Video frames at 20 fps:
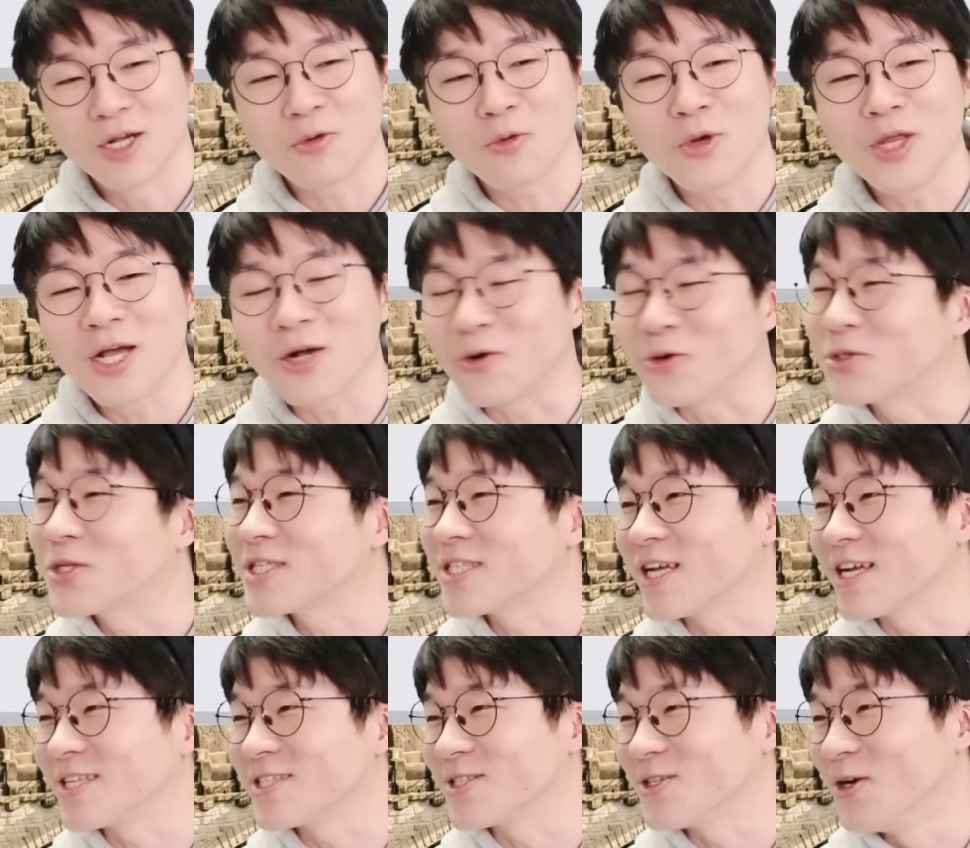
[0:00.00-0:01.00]
꼬리아거 어떻게
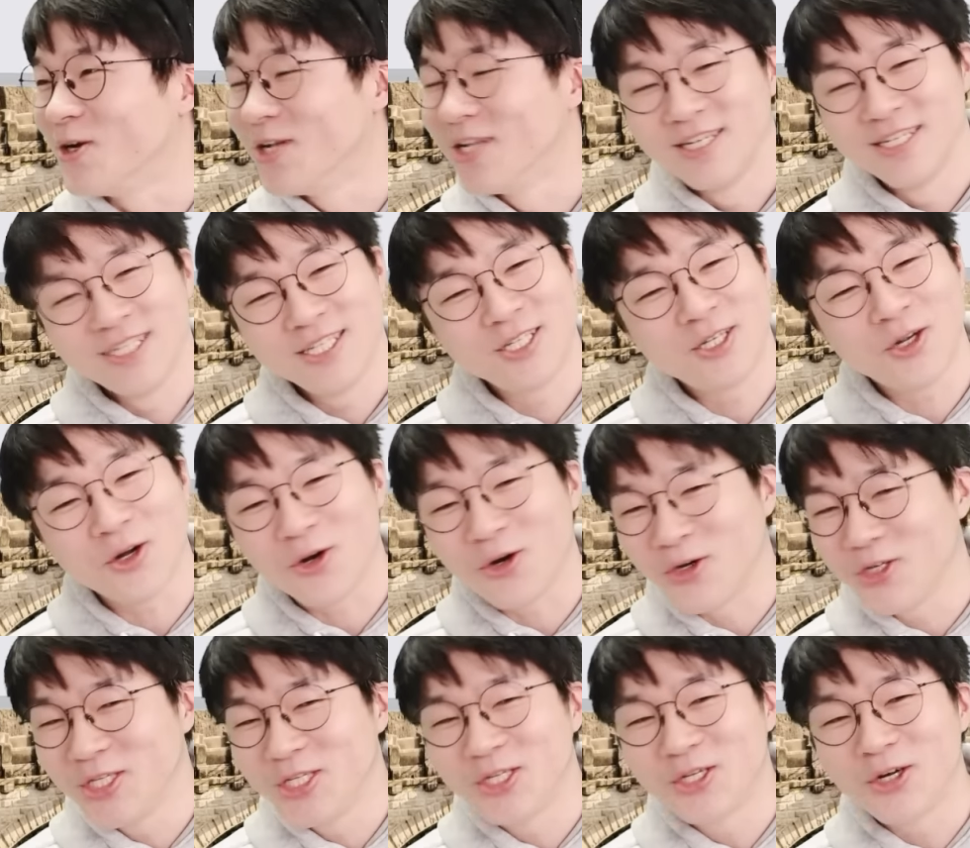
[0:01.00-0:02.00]
사겠어
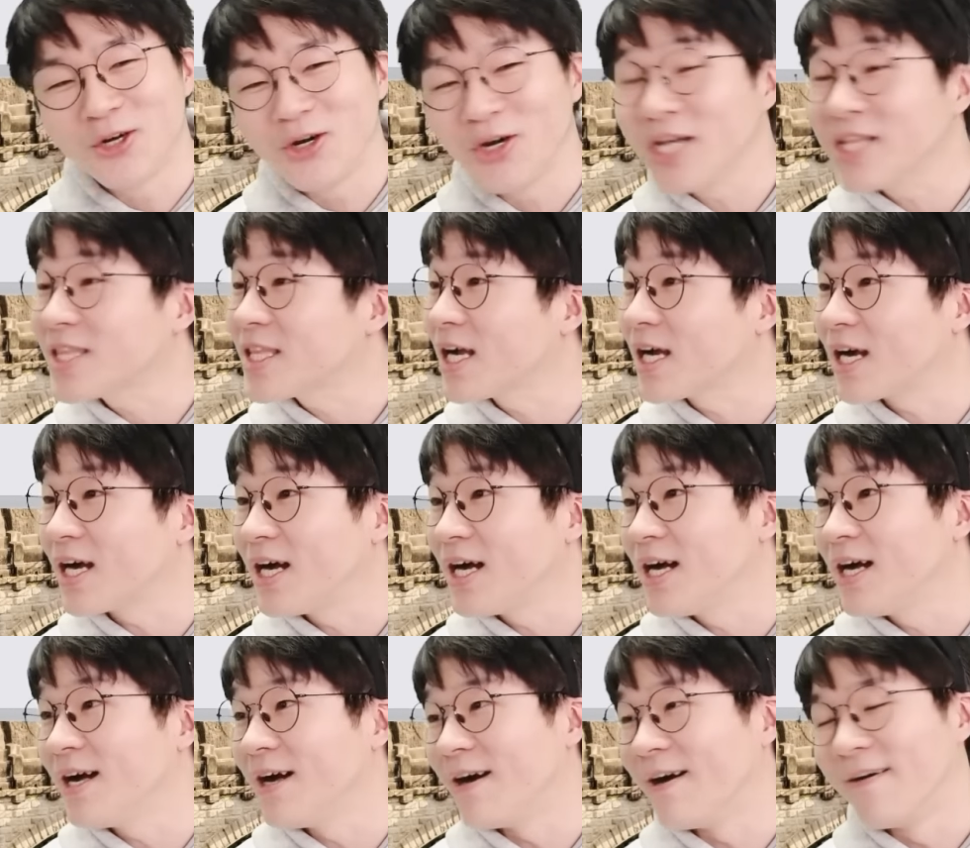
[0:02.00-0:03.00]
이거 이거
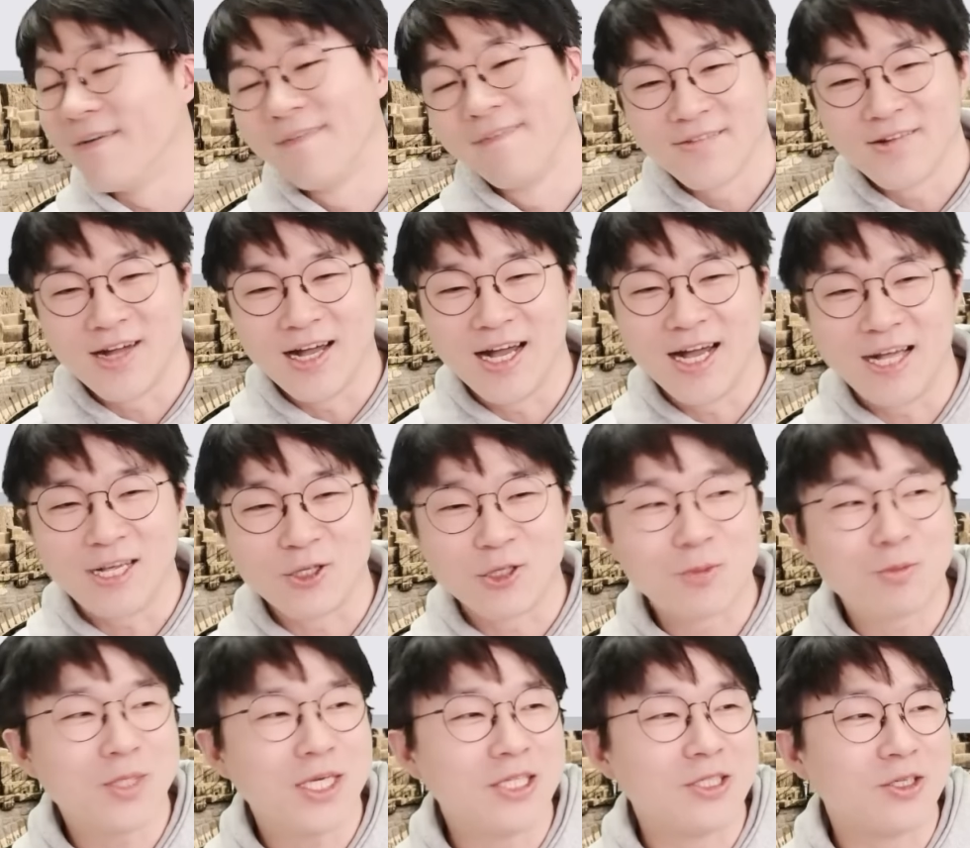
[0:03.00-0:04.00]
했다가 아 이거
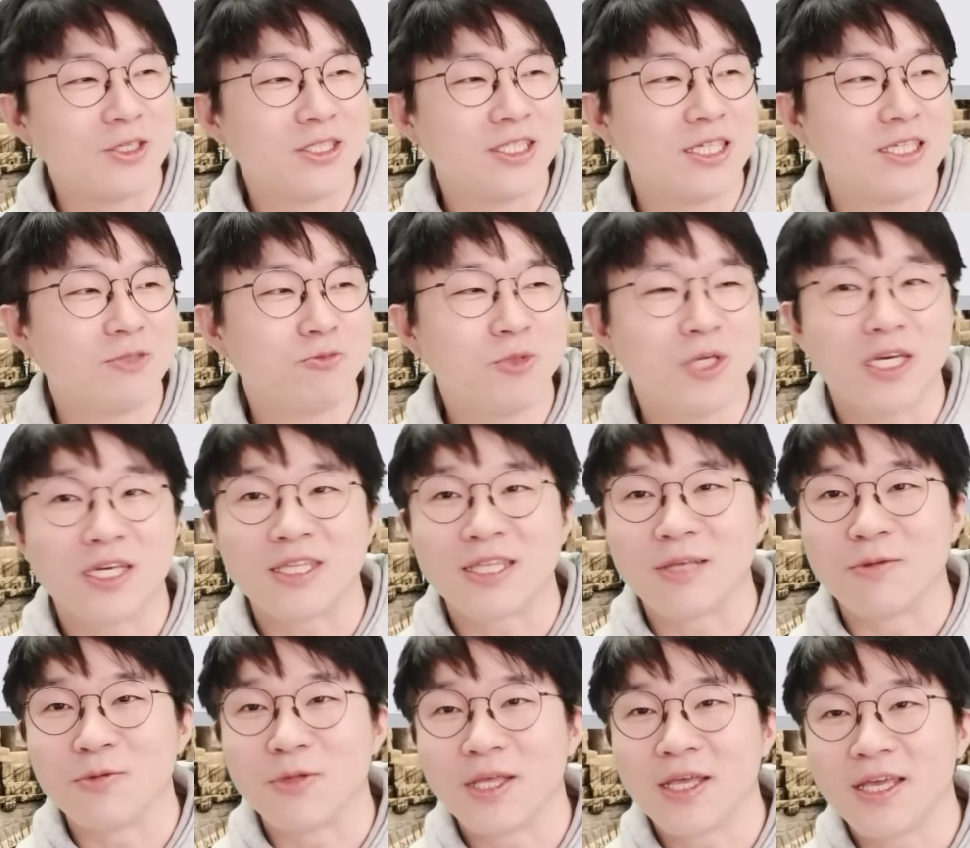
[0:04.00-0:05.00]
쉽지 않죠 진짜 쉽지 않기
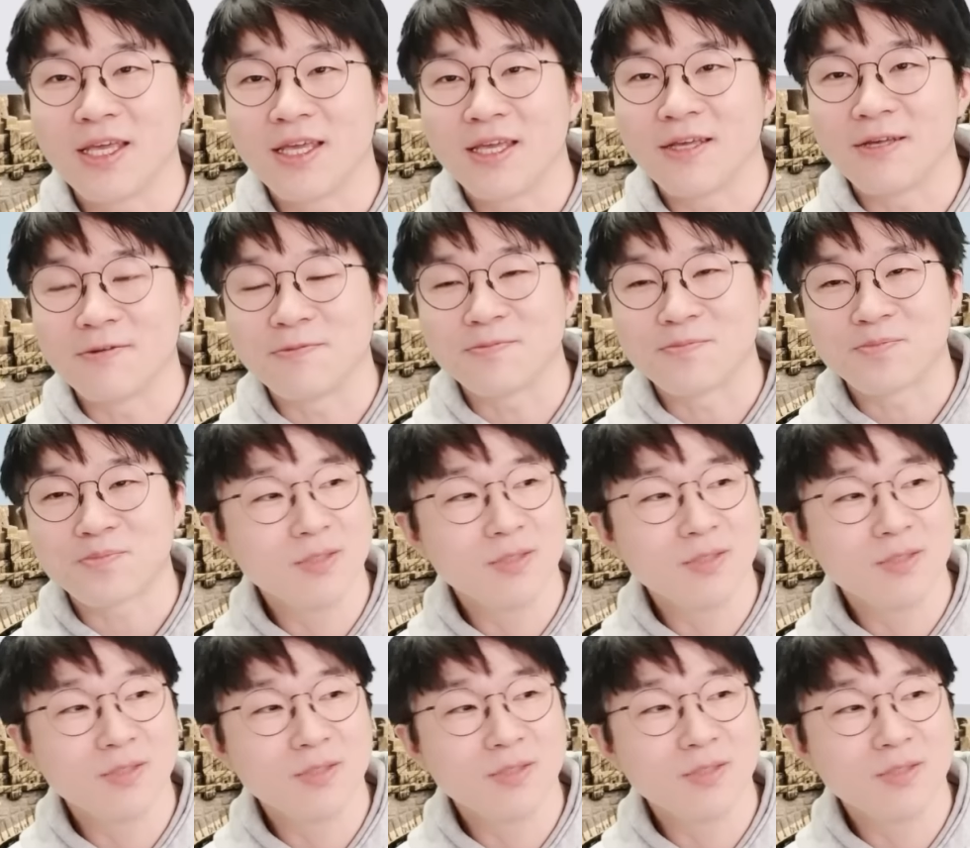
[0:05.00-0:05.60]
때문에